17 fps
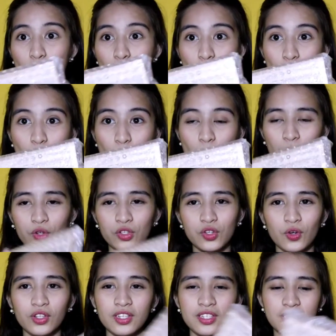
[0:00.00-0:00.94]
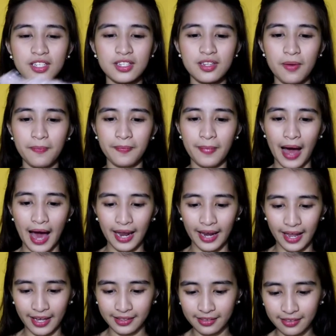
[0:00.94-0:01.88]
Ooh, so this is the
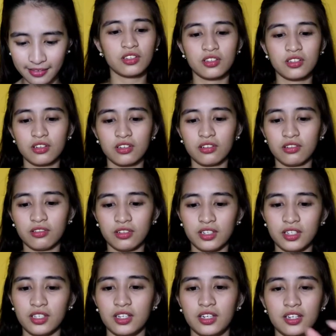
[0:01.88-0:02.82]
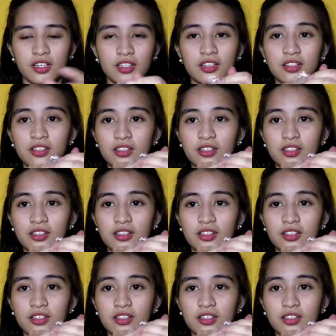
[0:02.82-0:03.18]
palette. So, ayan.